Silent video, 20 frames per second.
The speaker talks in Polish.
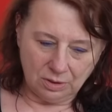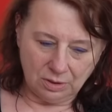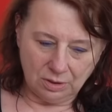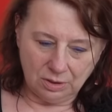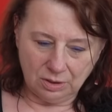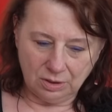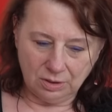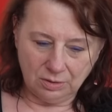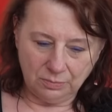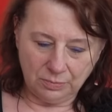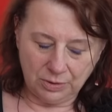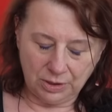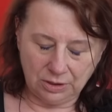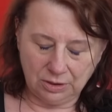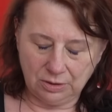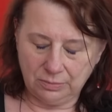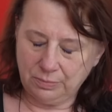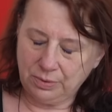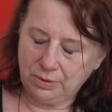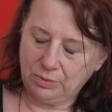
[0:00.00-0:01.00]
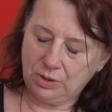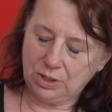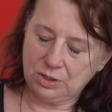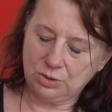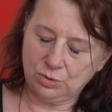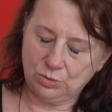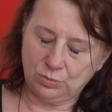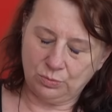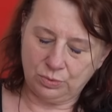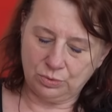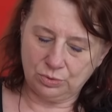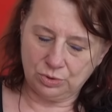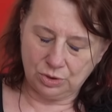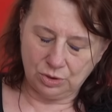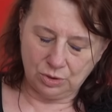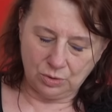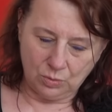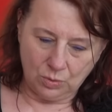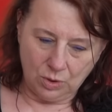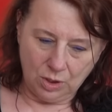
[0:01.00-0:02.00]
e, pięknym pałacu
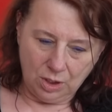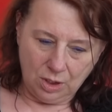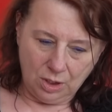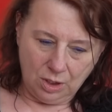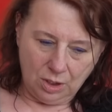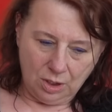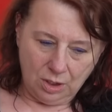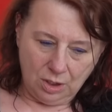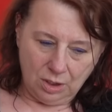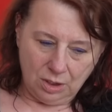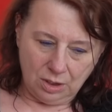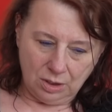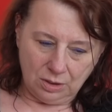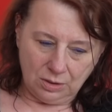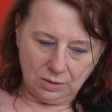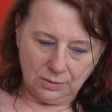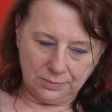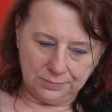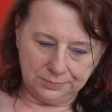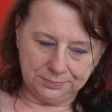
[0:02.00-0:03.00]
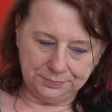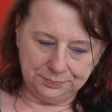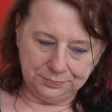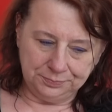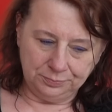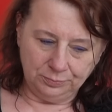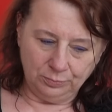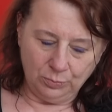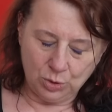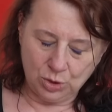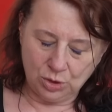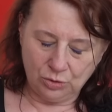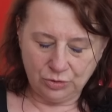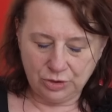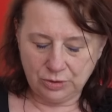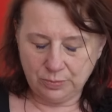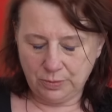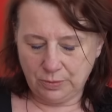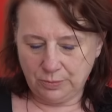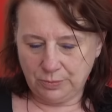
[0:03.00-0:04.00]
budzą, e,
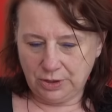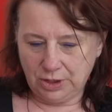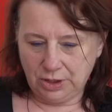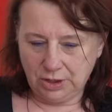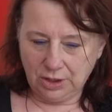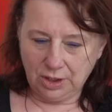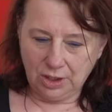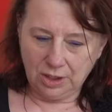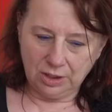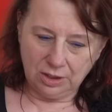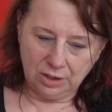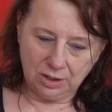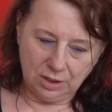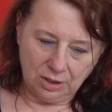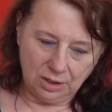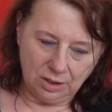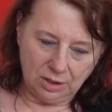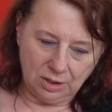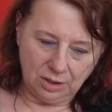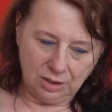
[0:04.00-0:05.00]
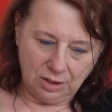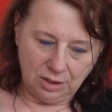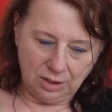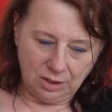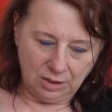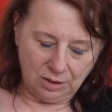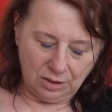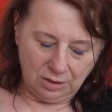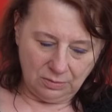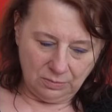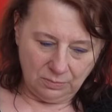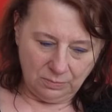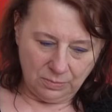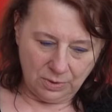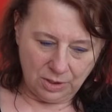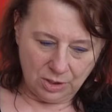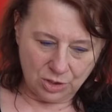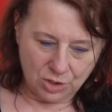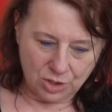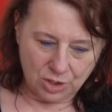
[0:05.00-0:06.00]
budzą wspomnienia i, i
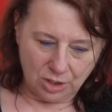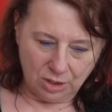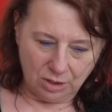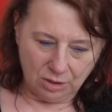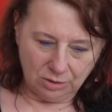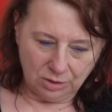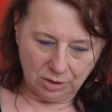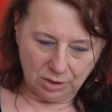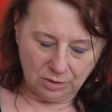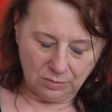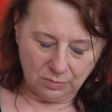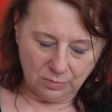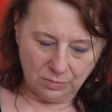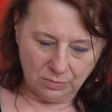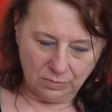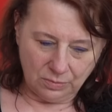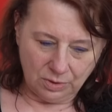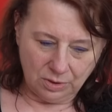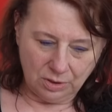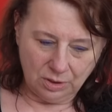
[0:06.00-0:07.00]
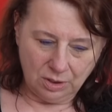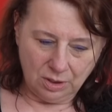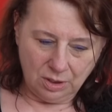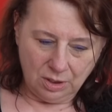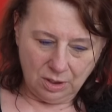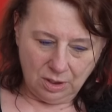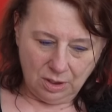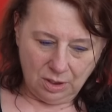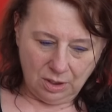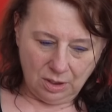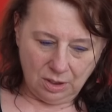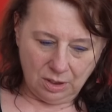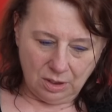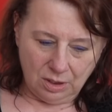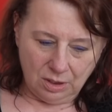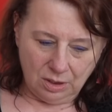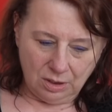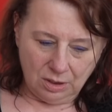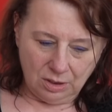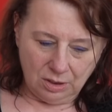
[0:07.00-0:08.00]
myśl o tym,
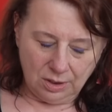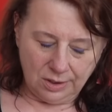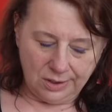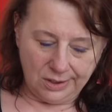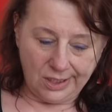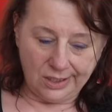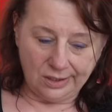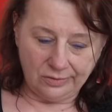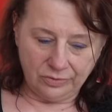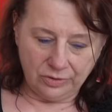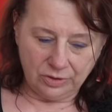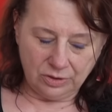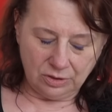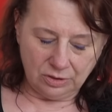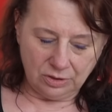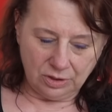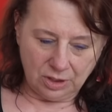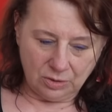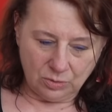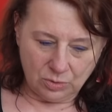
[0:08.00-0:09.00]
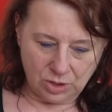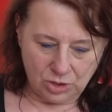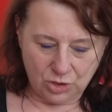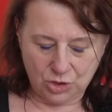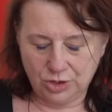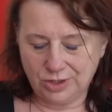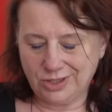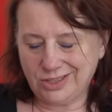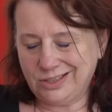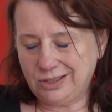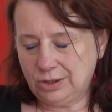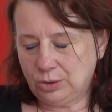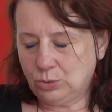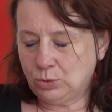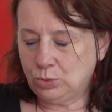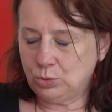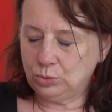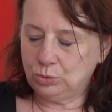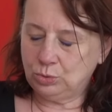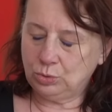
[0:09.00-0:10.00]
jak wyglądało zarządzanie
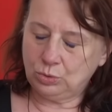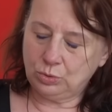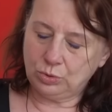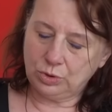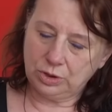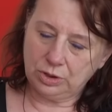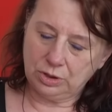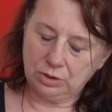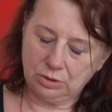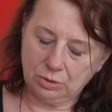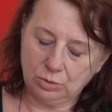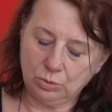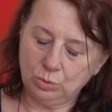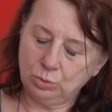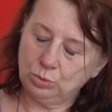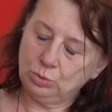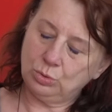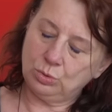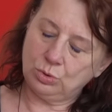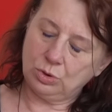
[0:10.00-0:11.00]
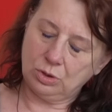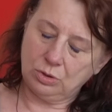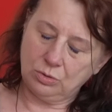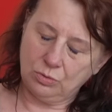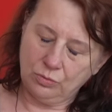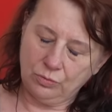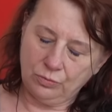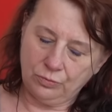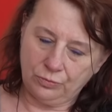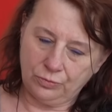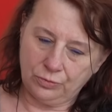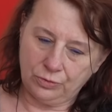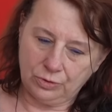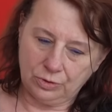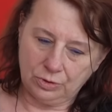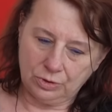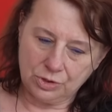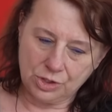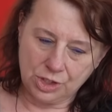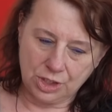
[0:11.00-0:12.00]
kultury, kulturą
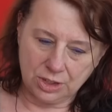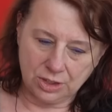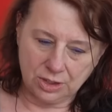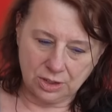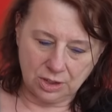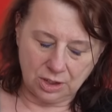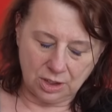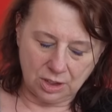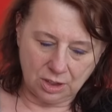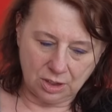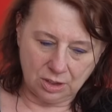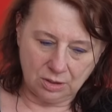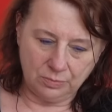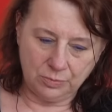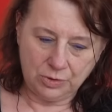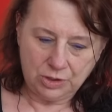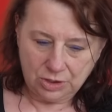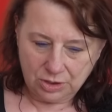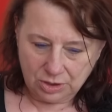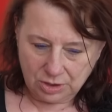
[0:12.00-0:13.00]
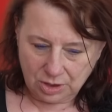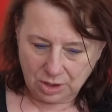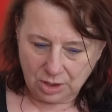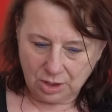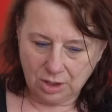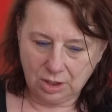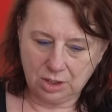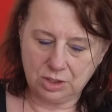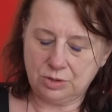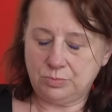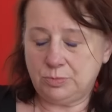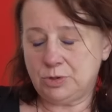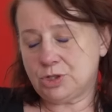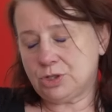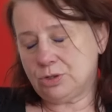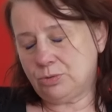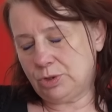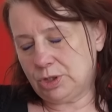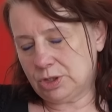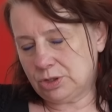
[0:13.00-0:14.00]
w czasach ministra
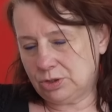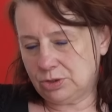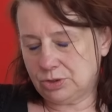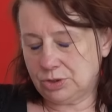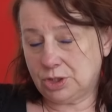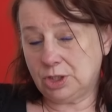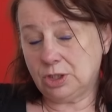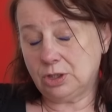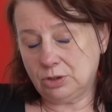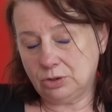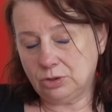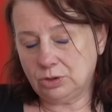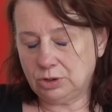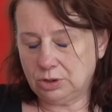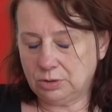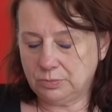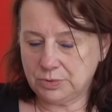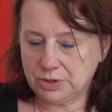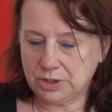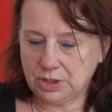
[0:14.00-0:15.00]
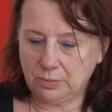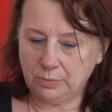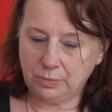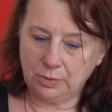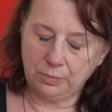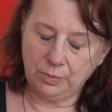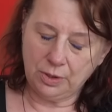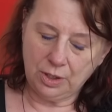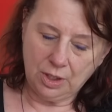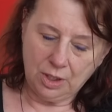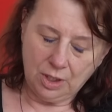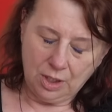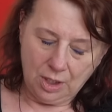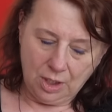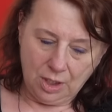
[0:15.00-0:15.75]
Kazimierza Ujazdowskiego, no i tym samym